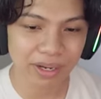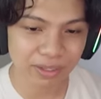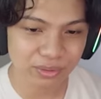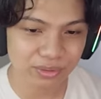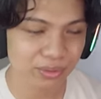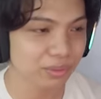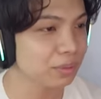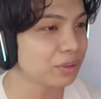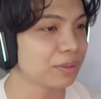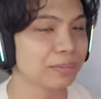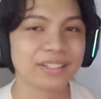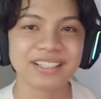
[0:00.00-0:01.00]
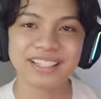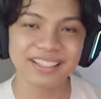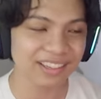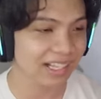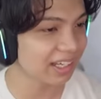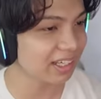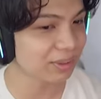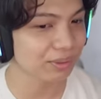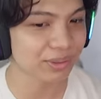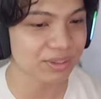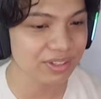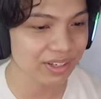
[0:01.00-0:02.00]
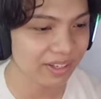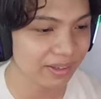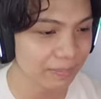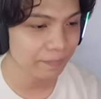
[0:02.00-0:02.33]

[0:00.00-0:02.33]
bagus untuk temen kita gitu harusnya ya.